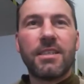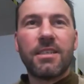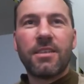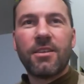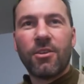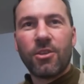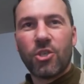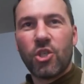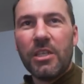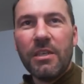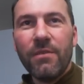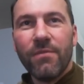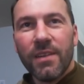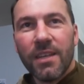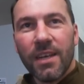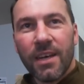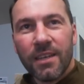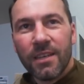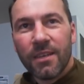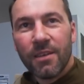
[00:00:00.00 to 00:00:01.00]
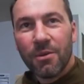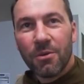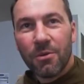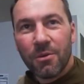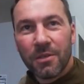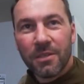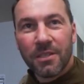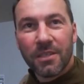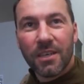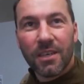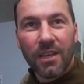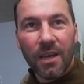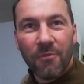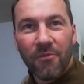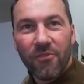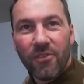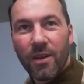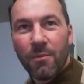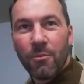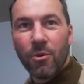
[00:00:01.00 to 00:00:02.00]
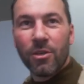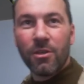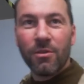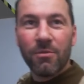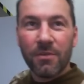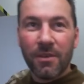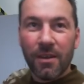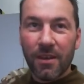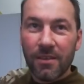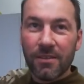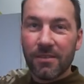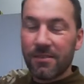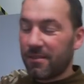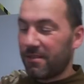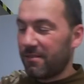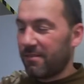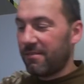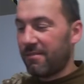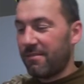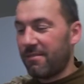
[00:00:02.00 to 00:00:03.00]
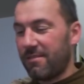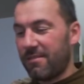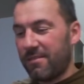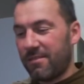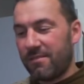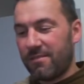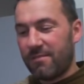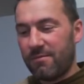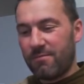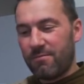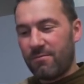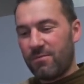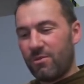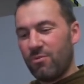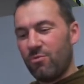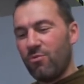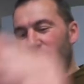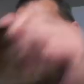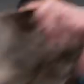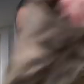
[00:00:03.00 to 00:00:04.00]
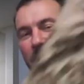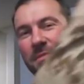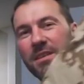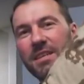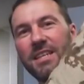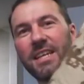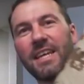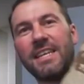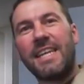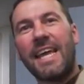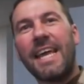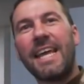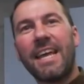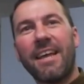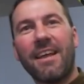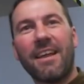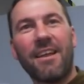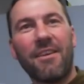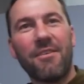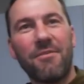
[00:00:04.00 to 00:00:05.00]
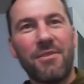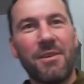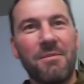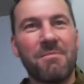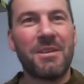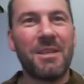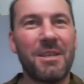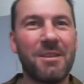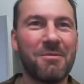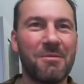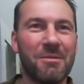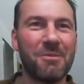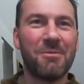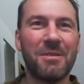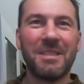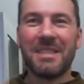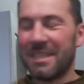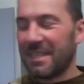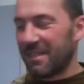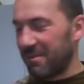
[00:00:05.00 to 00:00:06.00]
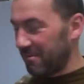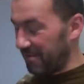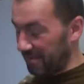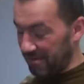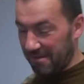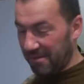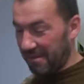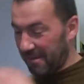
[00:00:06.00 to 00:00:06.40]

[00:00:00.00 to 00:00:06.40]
hast du noch Stiefel an und Kampfklamotten und alles. Äh, und nur vom dran denken fängt man an zu schwitzen. Und